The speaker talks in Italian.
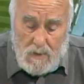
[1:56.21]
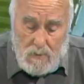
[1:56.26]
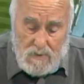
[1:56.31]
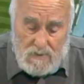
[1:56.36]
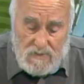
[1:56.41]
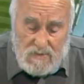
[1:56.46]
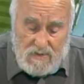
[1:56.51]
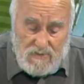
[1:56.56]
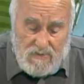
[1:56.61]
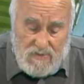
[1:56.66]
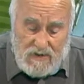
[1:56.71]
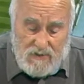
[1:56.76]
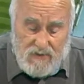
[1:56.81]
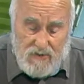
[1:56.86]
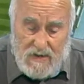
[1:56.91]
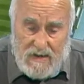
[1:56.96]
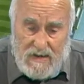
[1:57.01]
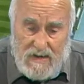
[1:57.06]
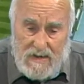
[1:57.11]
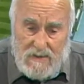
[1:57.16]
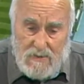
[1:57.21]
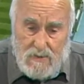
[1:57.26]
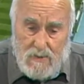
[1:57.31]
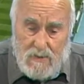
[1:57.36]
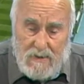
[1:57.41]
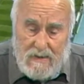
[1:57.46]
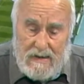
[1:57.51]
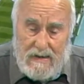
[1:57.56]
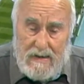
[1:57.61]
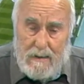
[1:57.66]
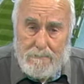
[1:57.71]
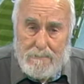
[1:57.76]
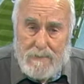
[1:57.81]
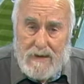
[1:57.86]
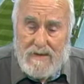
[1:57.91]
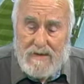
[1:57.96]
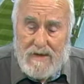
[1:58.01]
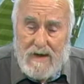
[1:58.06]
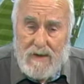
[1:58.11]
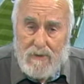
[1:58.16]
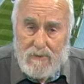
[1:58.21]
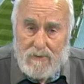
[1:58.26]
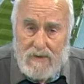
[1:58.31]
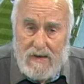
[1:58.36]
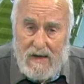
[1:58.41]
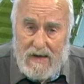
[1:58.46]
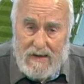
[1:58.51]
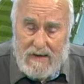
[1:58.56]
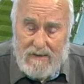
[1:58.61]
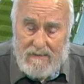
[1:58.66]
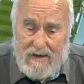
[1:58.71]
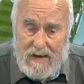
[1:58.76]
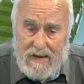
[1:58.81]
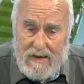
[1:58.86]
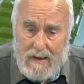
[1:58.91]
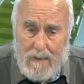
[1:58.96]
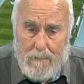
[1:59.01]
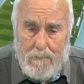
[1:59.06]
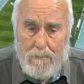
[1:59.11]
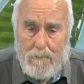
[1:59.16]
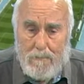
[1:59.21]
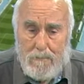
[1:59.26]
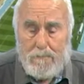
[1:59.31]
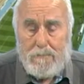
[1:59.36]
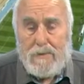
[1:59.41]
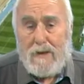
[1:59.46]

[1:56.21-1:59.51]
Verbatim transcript: quindi sta cercando Campagnaro di arrivare